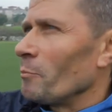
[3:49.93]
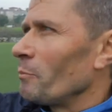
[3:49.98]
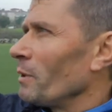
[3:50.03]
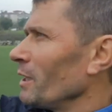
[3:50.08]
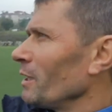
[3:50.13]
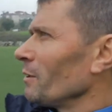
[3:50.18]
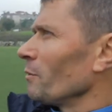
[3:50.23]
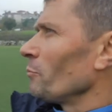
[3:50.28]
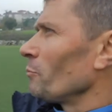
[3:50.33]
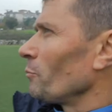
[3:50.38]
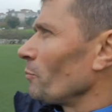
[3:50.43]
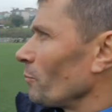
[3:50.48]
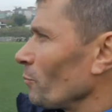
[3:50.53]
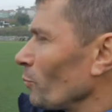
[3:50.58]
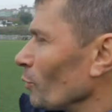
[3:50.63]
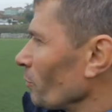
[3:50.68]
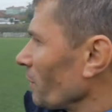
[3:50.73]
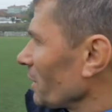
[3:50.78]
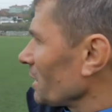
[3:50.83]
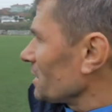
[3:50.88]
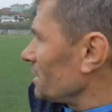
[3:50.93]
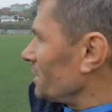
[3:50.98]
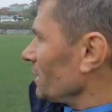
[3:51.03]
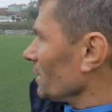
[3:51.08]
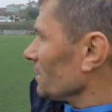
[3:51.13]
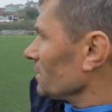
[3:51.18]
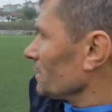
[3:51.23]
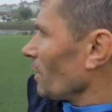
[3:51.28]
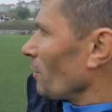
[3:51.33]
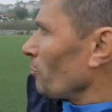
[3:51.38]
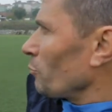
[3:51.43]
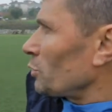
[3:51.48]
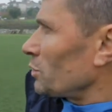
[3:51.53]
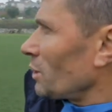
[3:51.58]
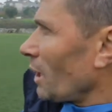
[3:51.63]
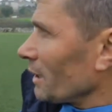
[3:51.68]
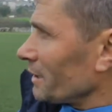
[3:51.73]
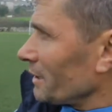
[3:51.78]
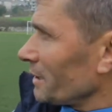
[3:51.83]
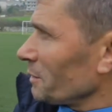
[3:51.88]
Beni bulmak isteyen ya bu
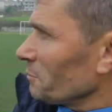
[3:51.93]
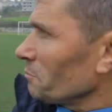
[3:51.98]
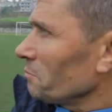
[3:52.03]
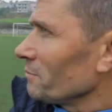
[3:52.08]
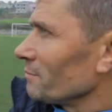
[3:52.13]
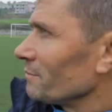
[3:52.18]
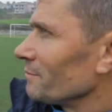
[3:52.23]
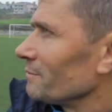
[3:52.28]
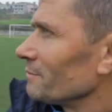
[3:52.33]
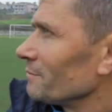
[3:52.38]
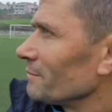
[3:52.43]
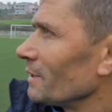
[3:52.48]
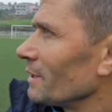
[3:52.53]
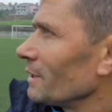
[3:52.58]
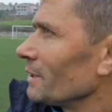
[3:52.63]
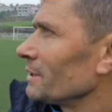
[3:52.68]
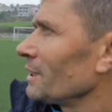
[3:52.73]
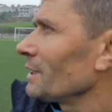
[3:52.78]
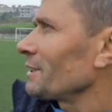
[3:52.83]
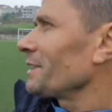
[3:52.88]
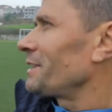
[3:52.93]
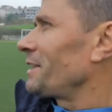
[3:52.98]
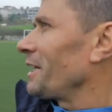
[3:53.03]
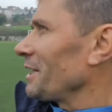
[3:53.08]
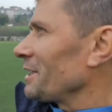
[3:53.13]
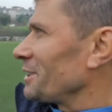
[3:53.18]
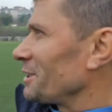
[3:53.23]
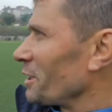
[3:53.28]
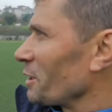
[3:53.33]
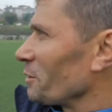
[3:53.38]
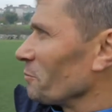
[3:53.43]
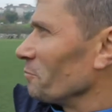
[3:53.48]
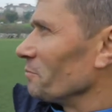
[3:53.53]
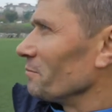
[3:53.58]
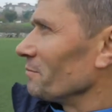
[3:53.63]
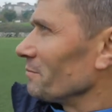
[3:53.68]
sahadayım ya da tesisteyim.